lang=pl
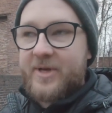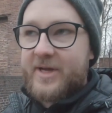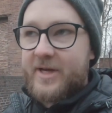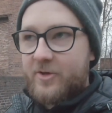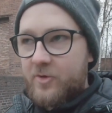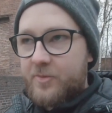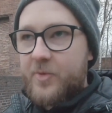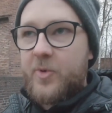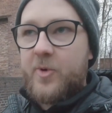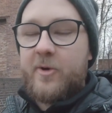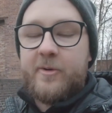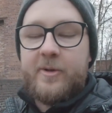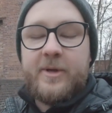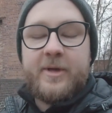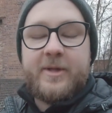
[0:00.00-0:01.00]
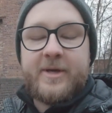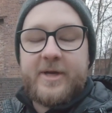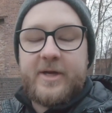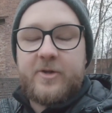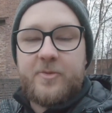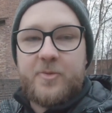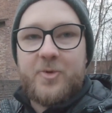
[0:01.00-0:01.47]
tak jak to było, tak
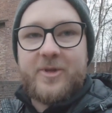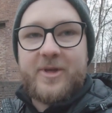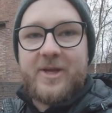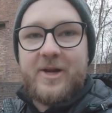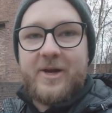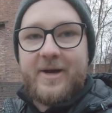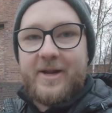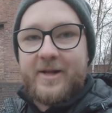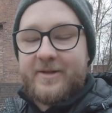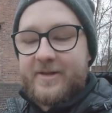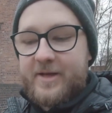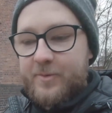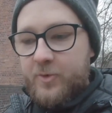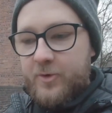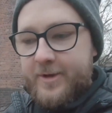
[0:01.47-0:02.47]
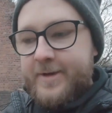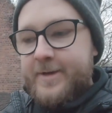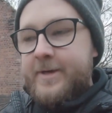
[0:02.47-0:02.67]
jak to było te kilka lat temu.